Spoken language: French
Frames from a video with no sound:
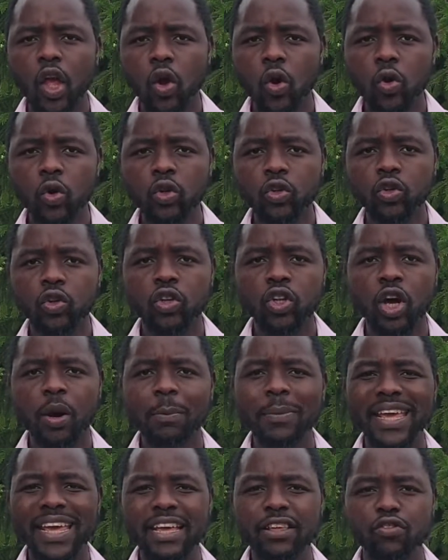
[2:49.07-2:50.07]

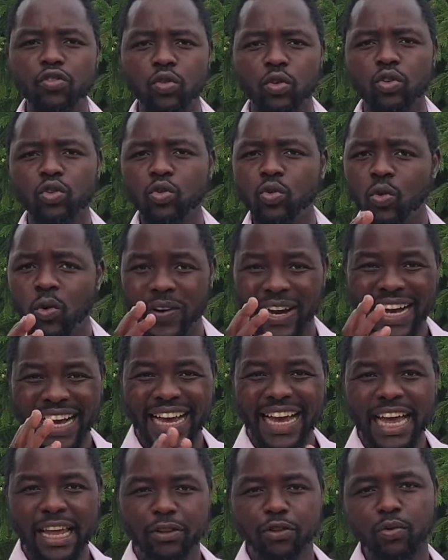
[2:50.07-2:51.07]
autonome et surtout
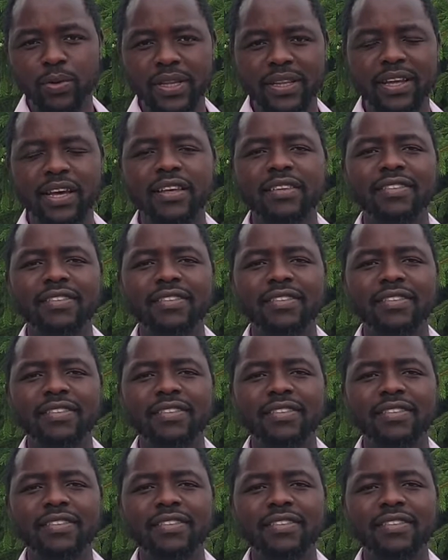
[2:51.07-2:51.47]
gratuite,